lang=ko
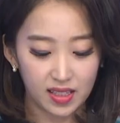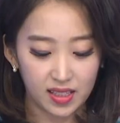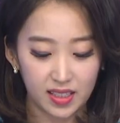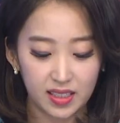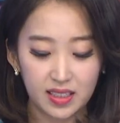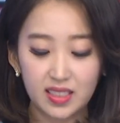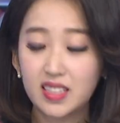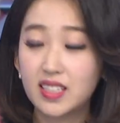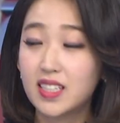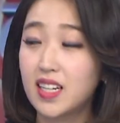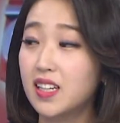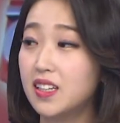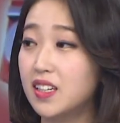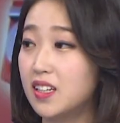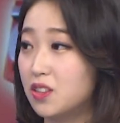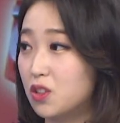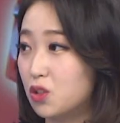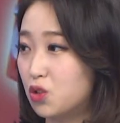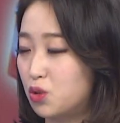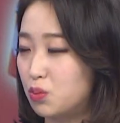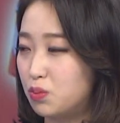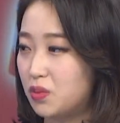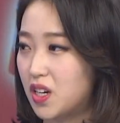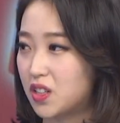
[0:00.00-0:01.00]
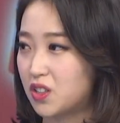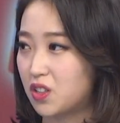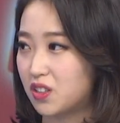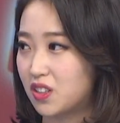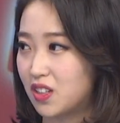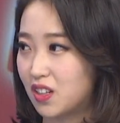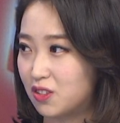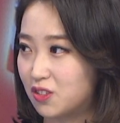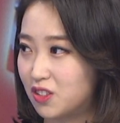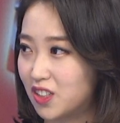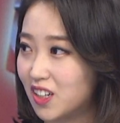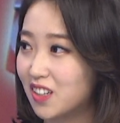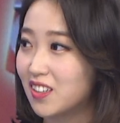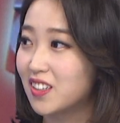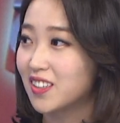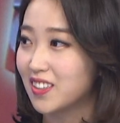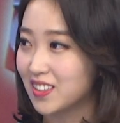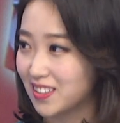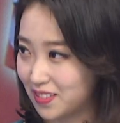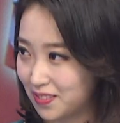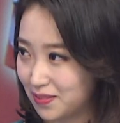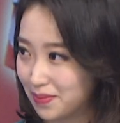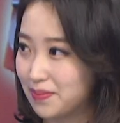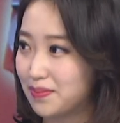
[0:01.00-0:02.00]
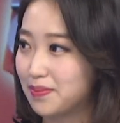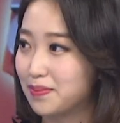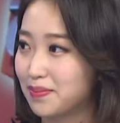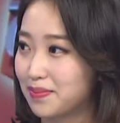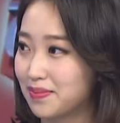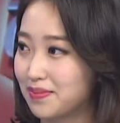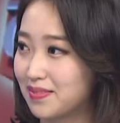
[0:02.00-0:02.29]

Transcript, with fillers: 리츠에 대해서 준비하셨다고요? 네,